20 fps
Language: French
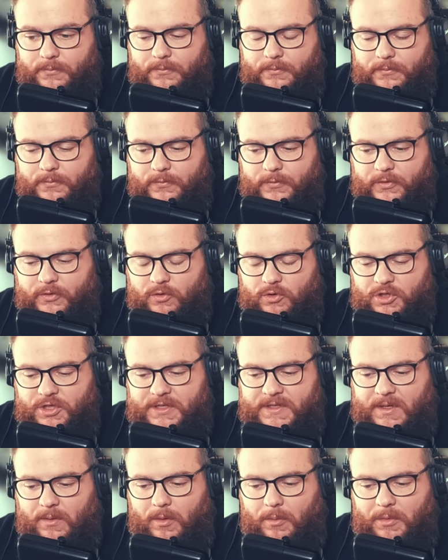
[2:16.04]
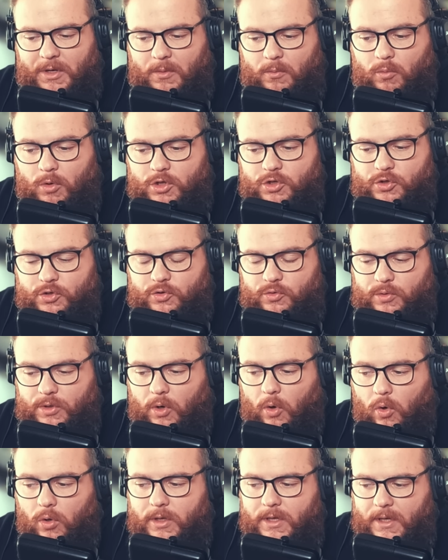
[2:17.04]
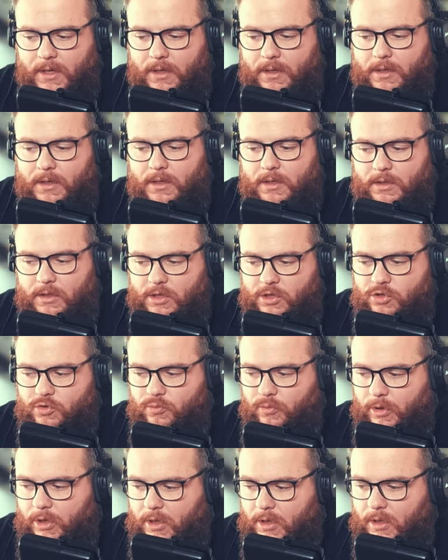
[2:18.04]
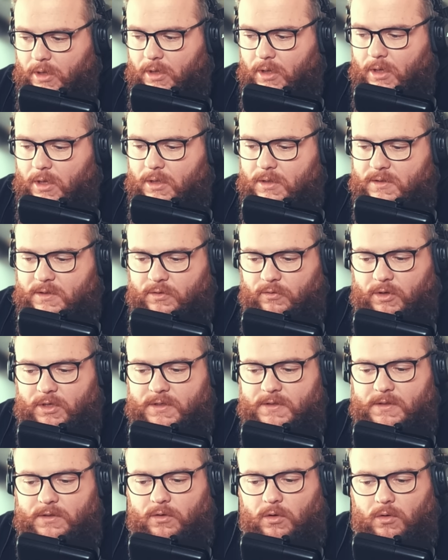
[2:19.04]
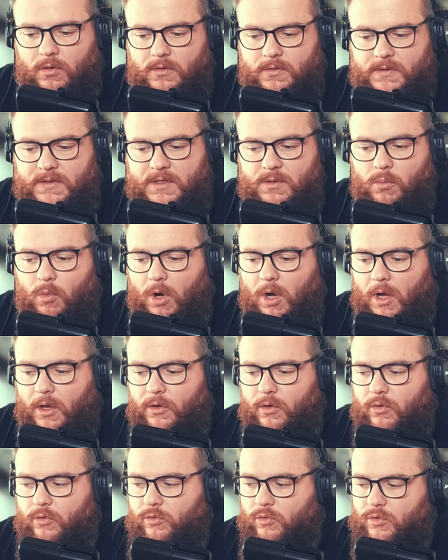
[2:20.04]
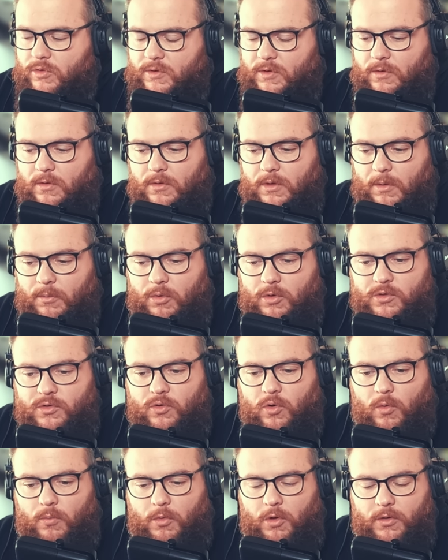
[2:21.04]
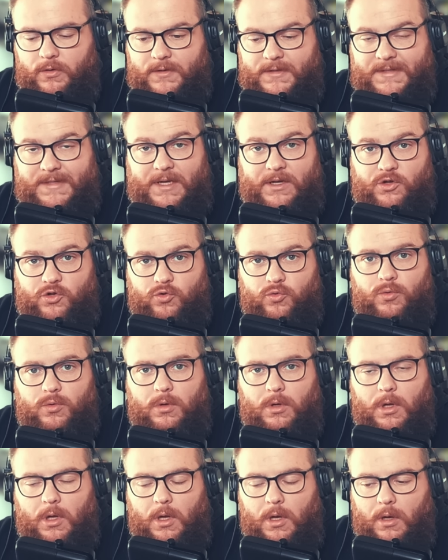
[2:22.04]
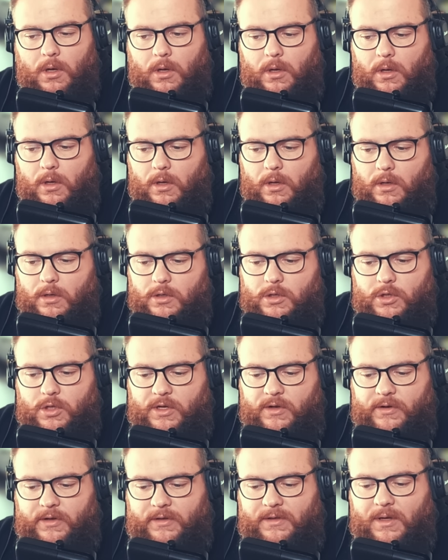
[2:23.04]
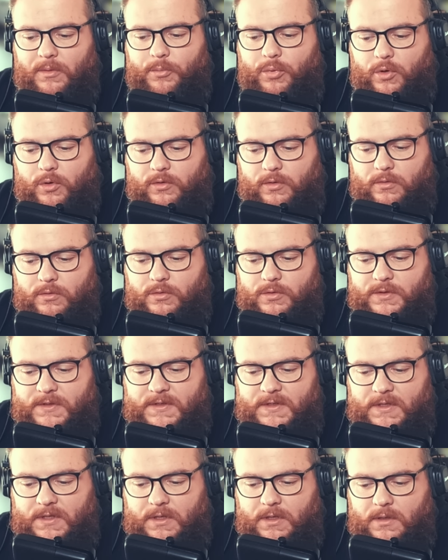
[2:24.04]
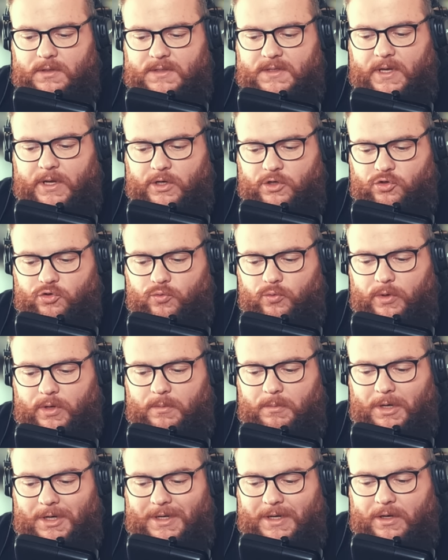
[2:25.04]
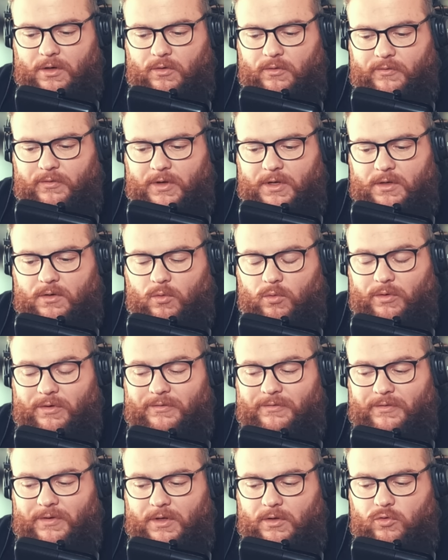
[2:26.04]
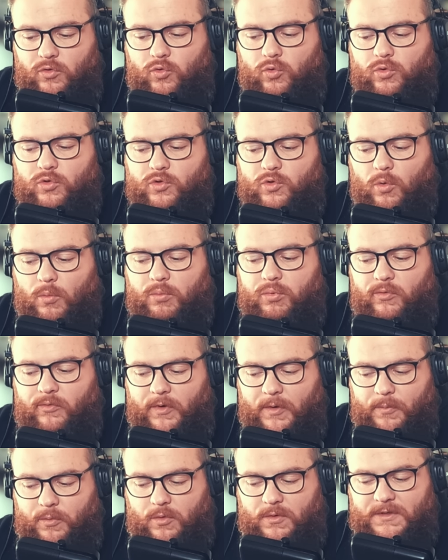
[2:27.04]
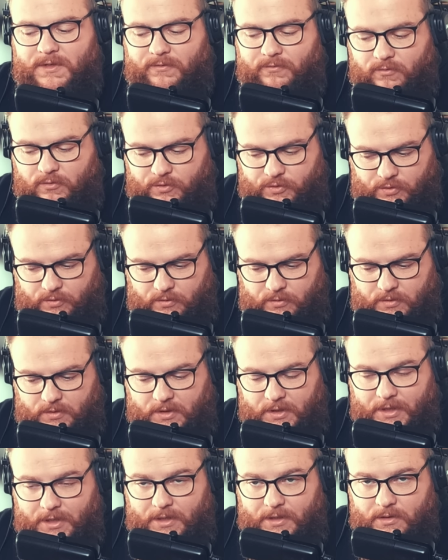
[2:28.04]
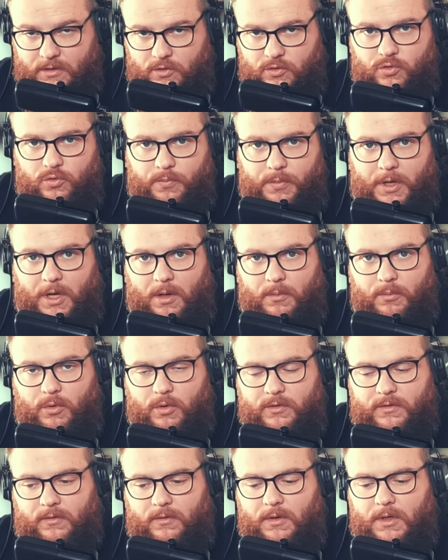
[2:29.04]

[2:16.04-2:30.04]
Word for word: Parce que je disais à ma mère, moi je suis OK d'échouer. Si, ouais, si dans 6 mois, 1 an, 2 ans, la boxe gourmande, ça échoue, il est important de se dire, ça a échoué malgré le fait qu'on ait fait tout ce qu'on pouvait pour que ça fonctionne. Super important.